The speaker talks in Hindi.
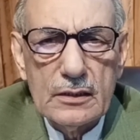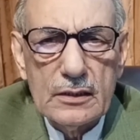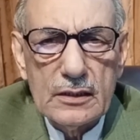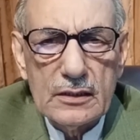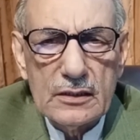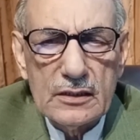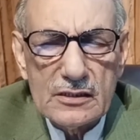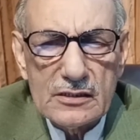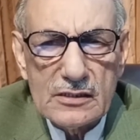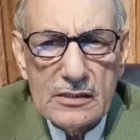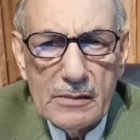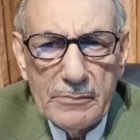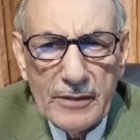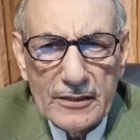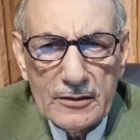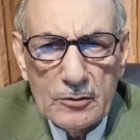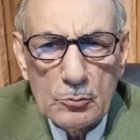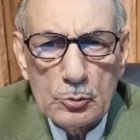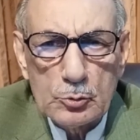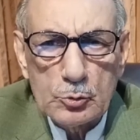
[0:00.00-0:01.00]
कि तस्नीम
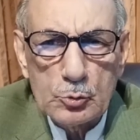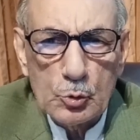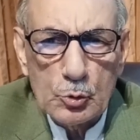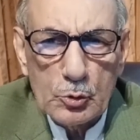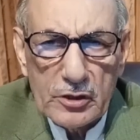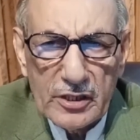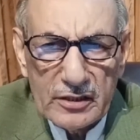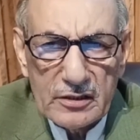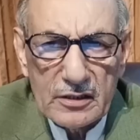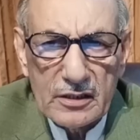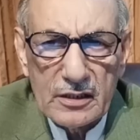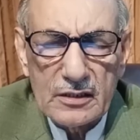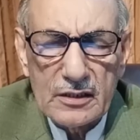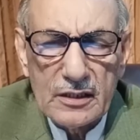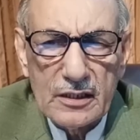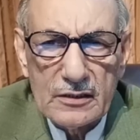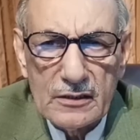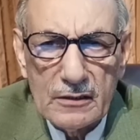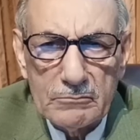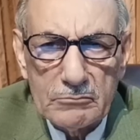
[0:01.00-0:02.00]
हैदर उसको थ्रेट
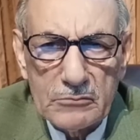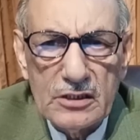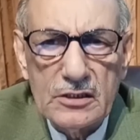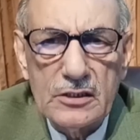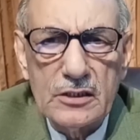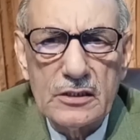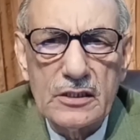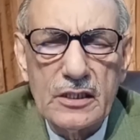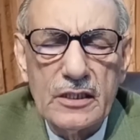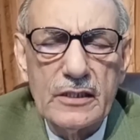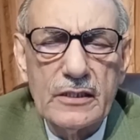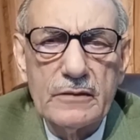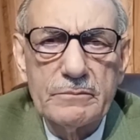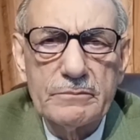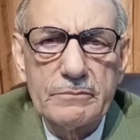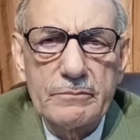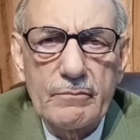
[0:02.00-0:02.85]
करता है धमकी देता है